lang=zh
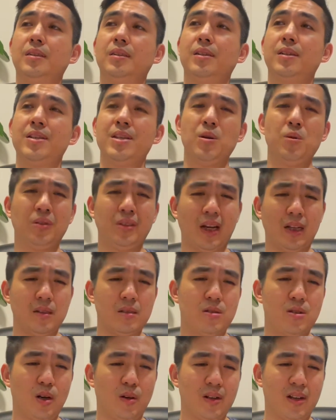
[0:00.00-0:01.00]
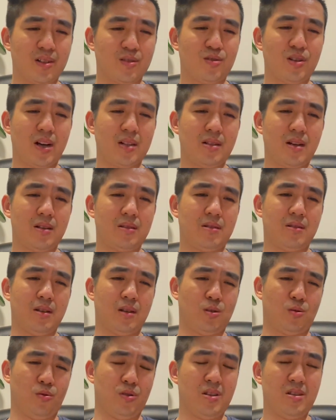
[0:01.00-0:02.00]
因为他的教练是阿加西啊，
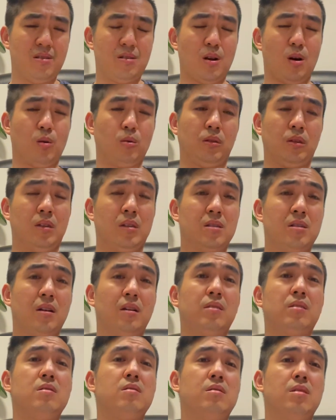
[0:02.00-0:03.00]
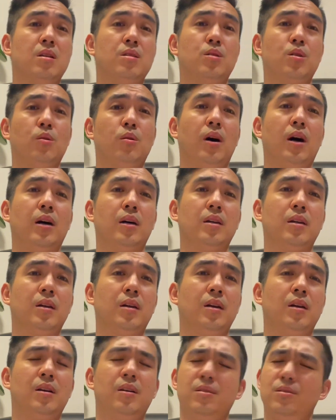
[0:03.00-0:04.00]
所以小德的这个底线球啊，
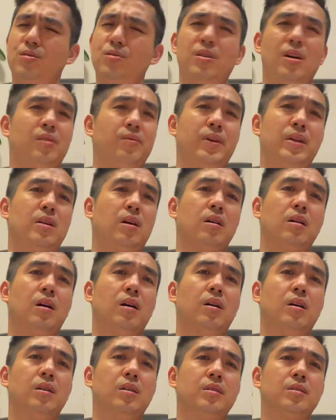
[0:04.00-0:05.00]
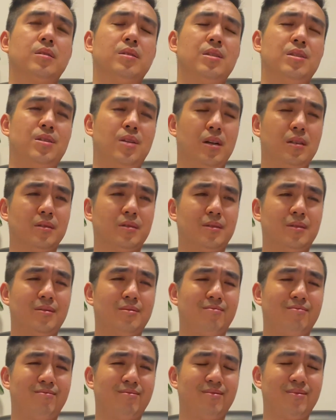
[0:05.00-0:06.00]
质量非常高啊。你像
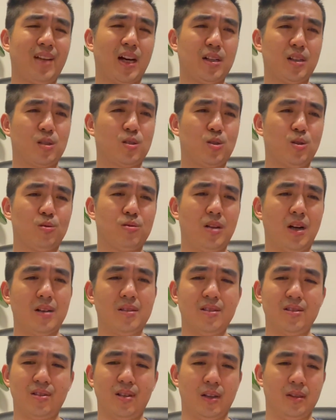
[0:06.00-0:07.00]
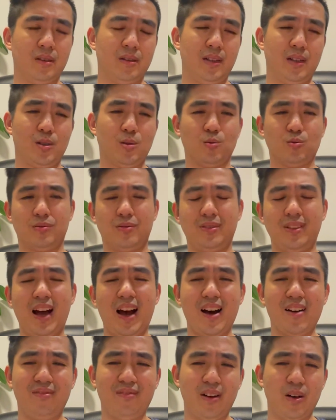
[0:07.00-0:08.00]
他这个受伤以前的那种
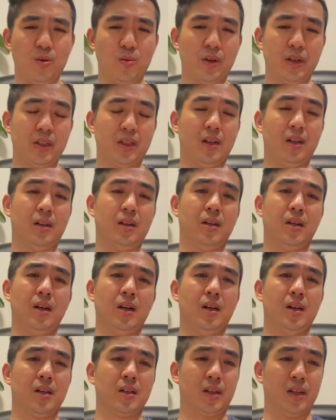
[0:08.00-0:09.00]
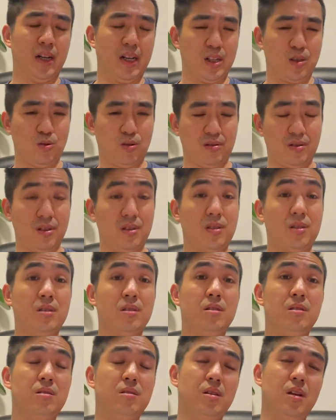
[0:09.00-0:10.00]
大范围的，可以说是
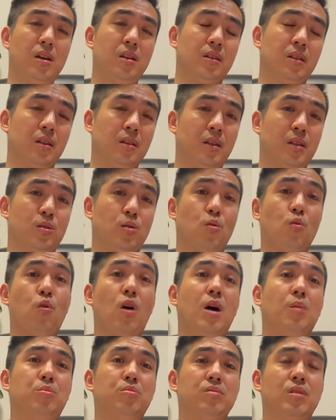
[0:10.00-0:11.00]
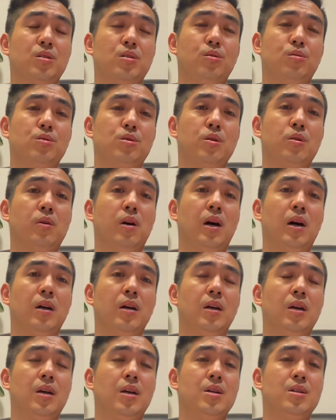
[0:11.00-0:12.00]
极限的那种滑步的救球啊，
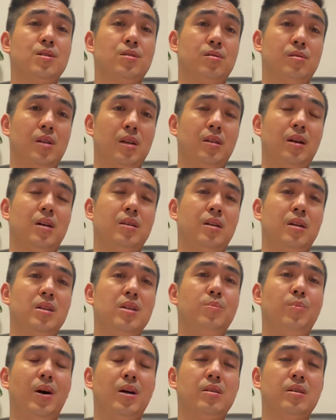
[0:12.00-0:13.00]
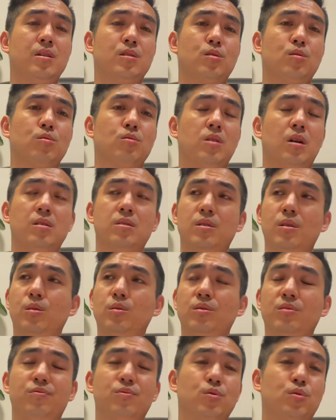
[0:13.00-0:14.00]
其实在他这个一八年受伤以后
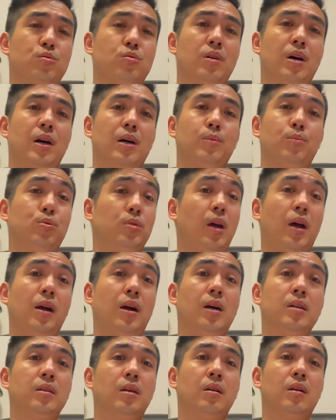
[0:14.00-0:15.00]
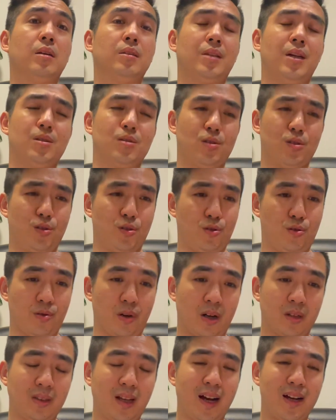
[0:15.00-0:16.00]
的复出啊，不太看到了。但是取
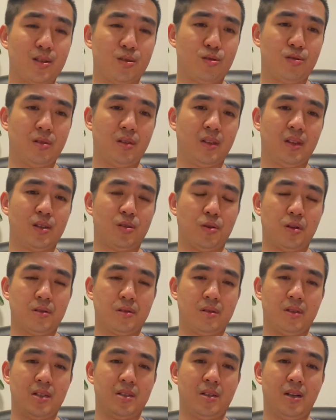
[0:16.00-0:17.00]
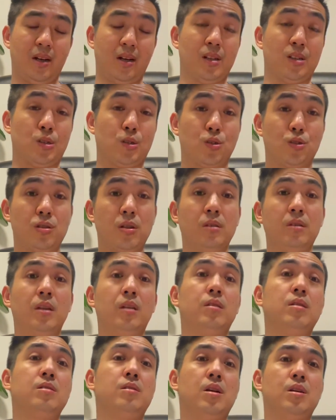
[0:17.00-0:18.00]
而代之的呢，全是那些很深的
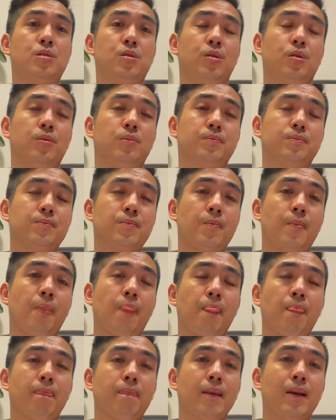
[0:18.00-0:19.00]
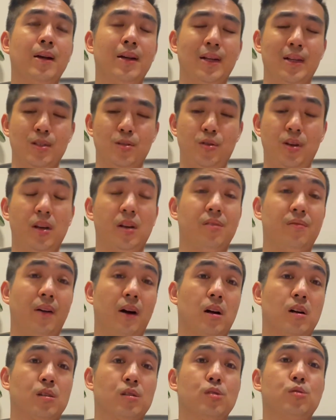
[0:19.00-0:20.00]
底线球，这个反
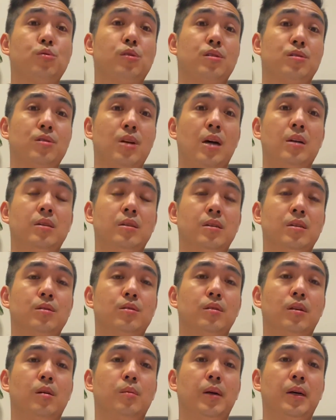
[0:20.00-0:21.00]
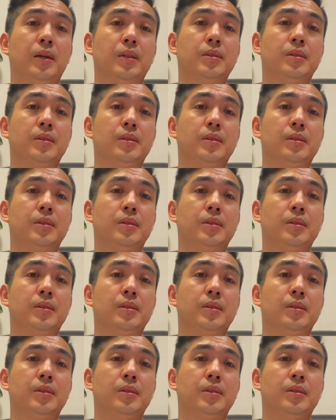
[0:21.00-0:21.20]
而是最杀人的，知道吗？